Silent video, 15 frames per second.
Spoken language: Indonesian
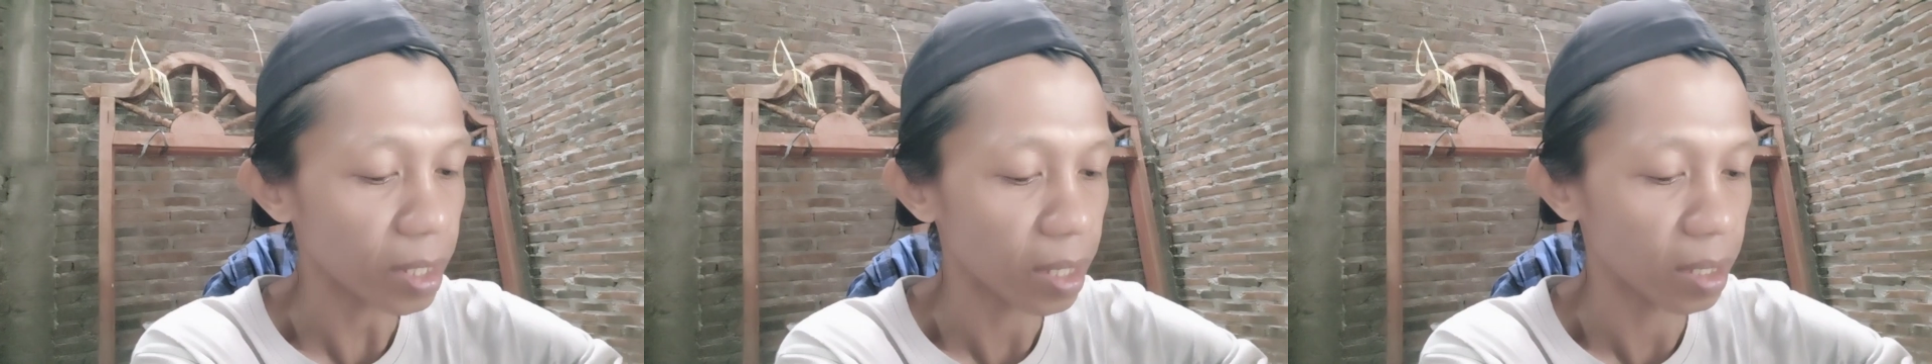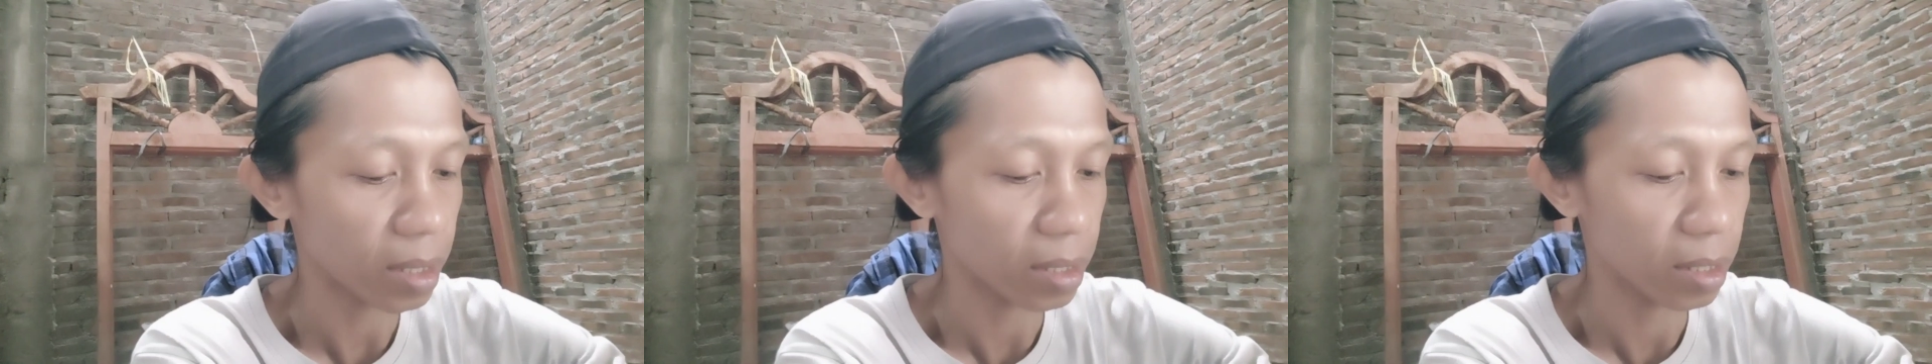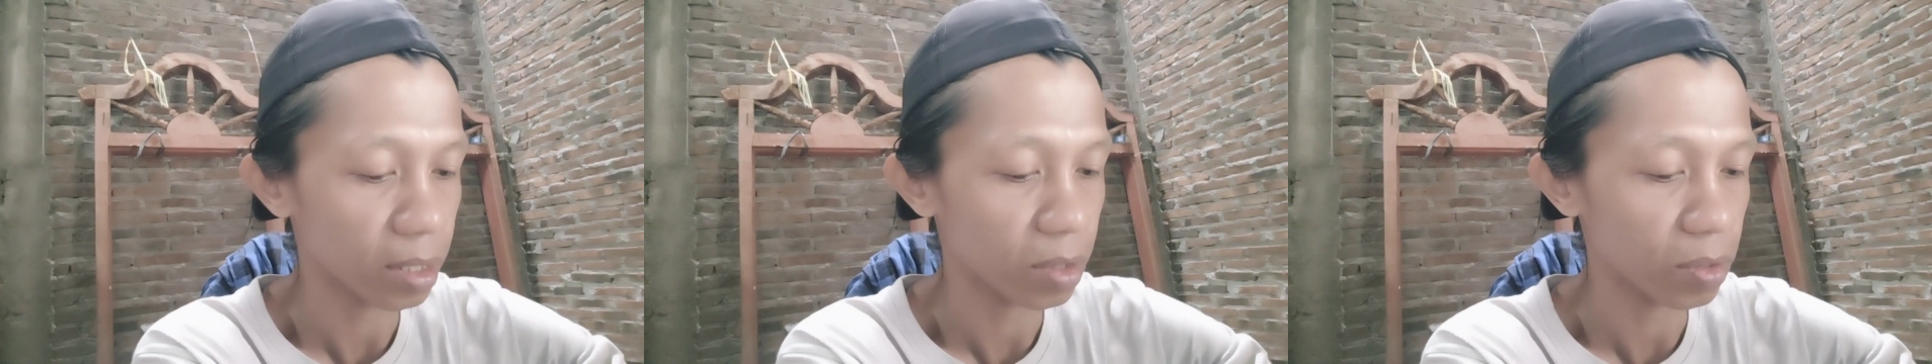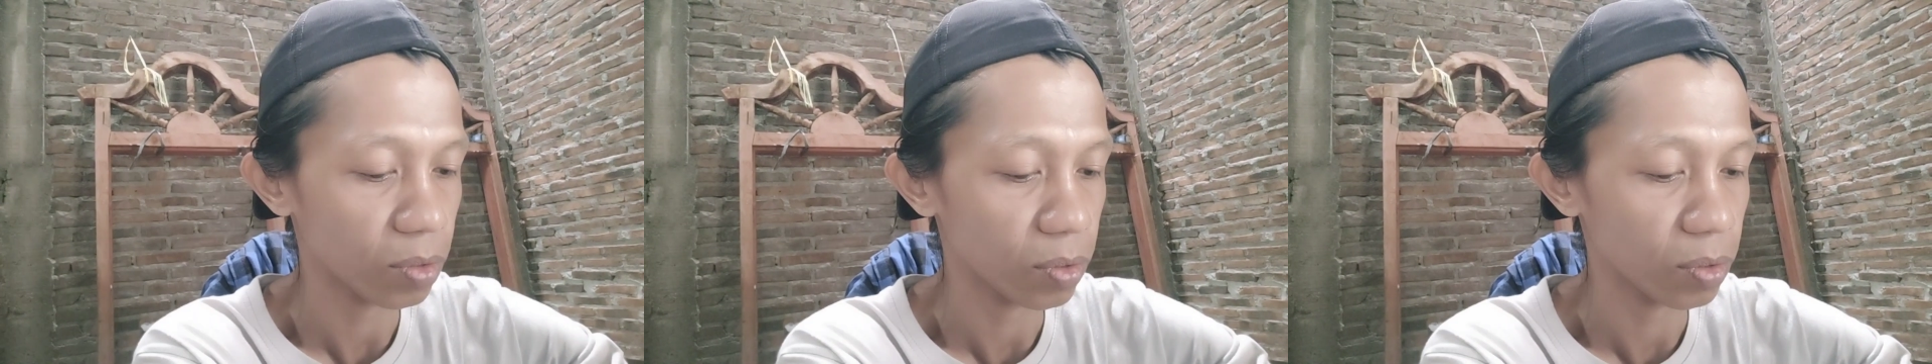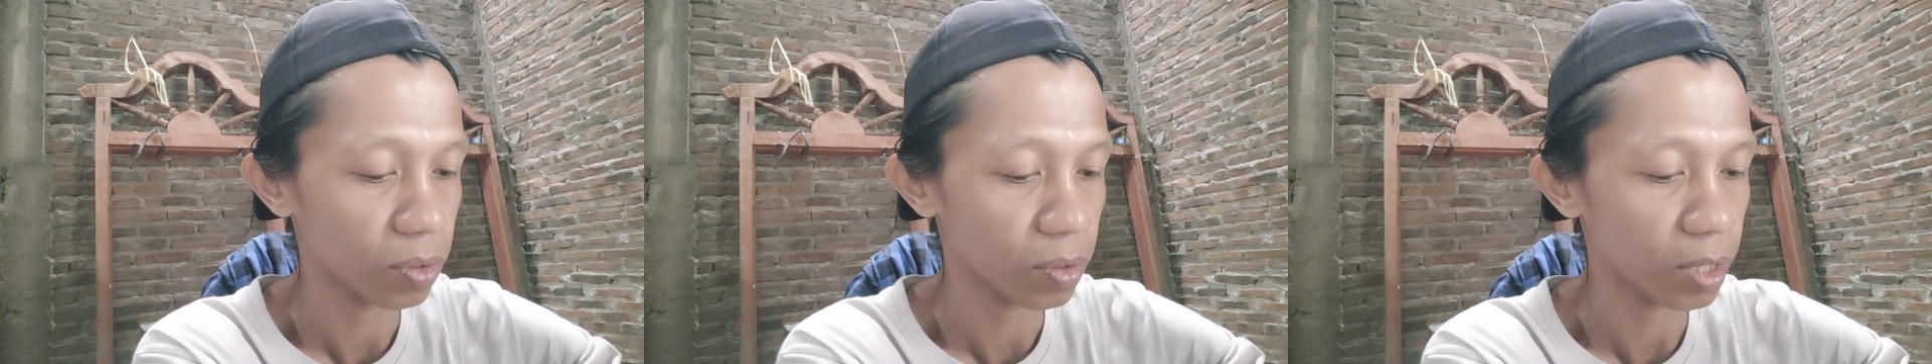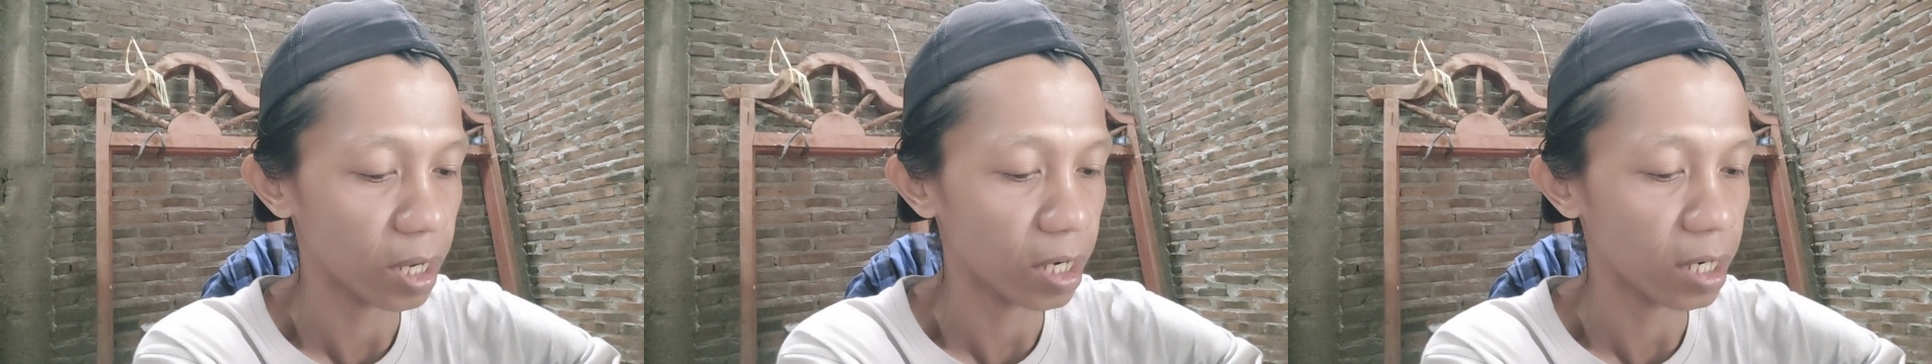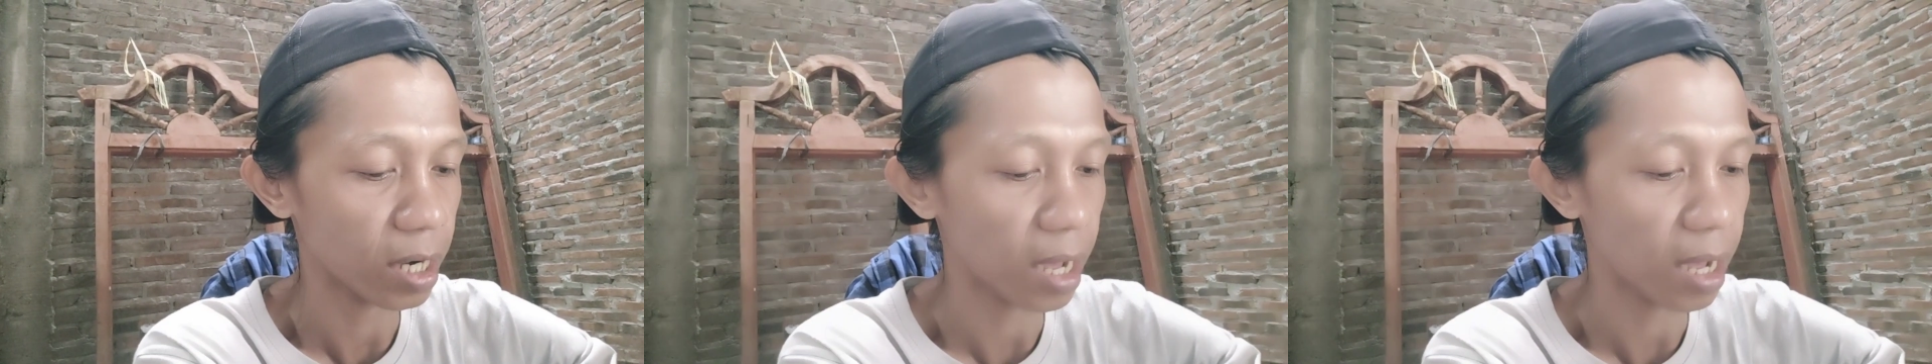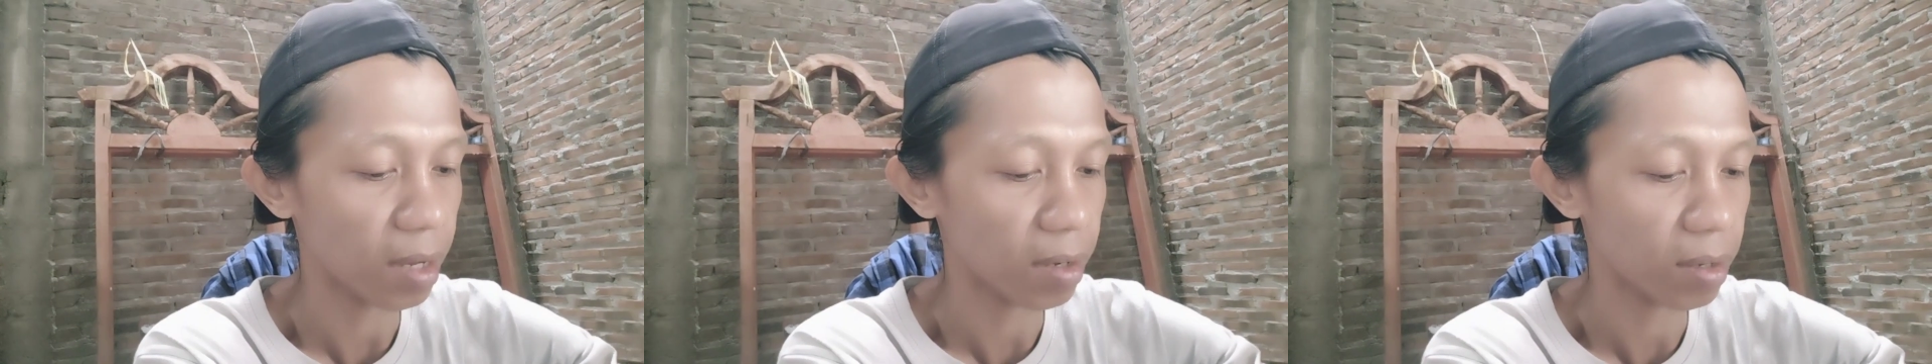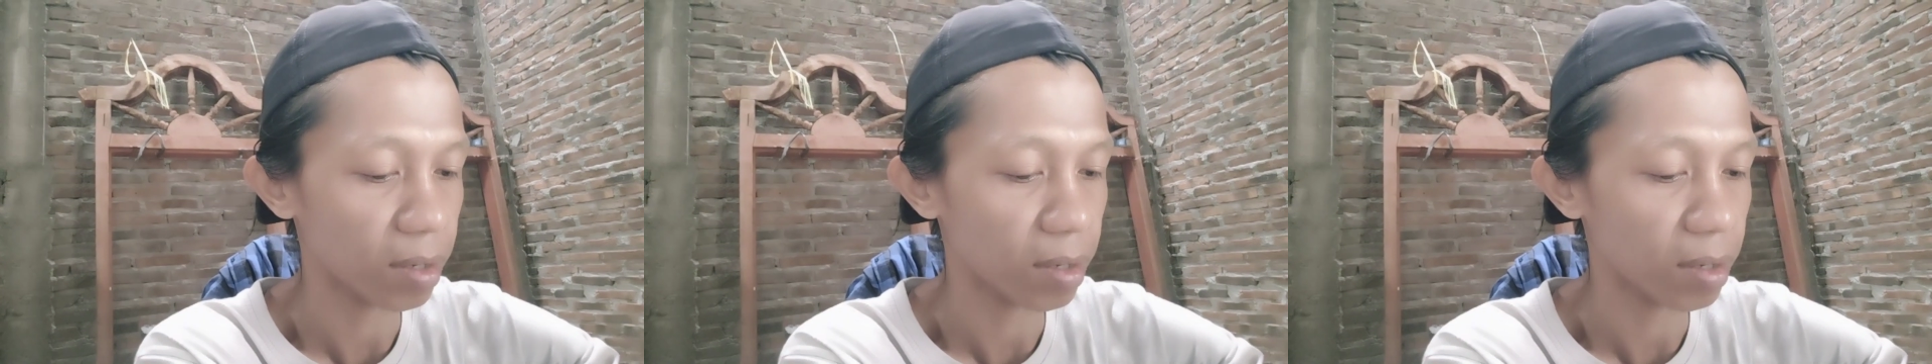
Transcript: di situ carilah